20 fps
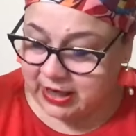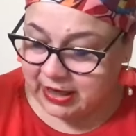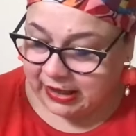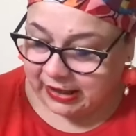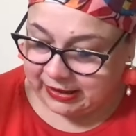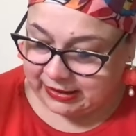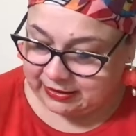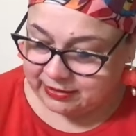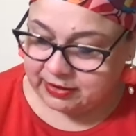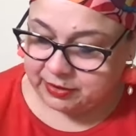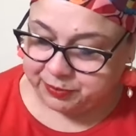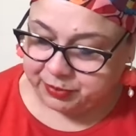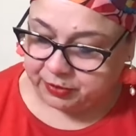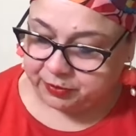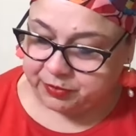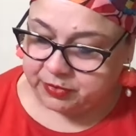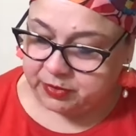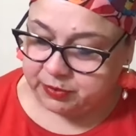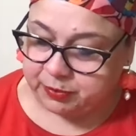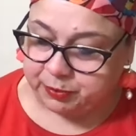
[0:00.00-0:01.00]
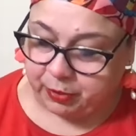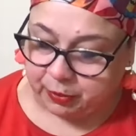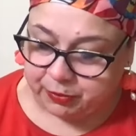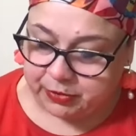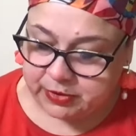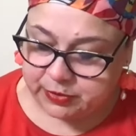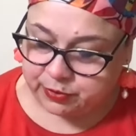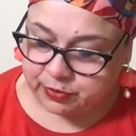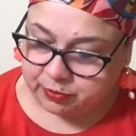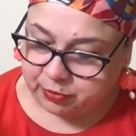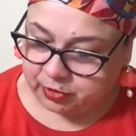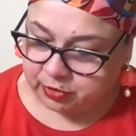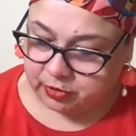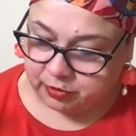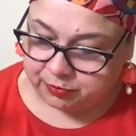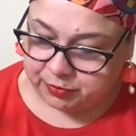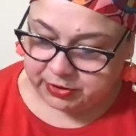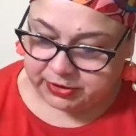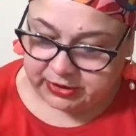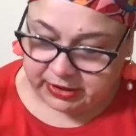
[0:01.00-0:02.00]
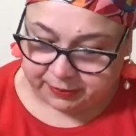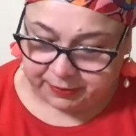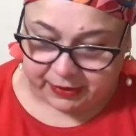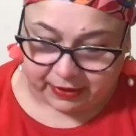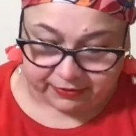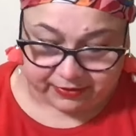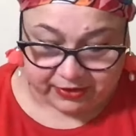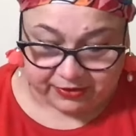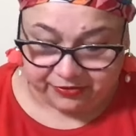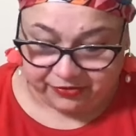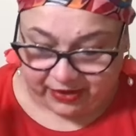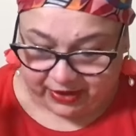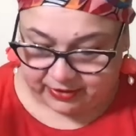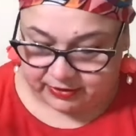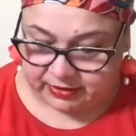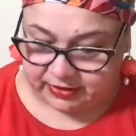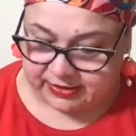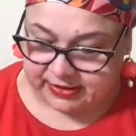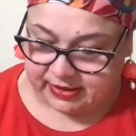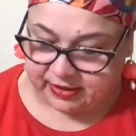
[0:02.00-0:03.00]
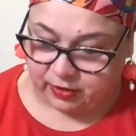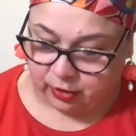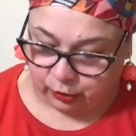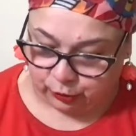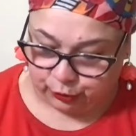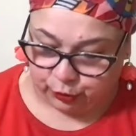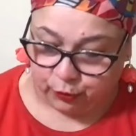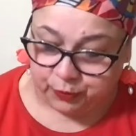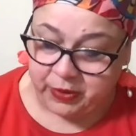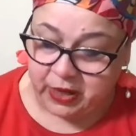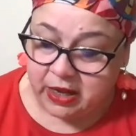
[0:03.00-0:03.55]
ale te pomysły mogą być naprawdę warte zachodu.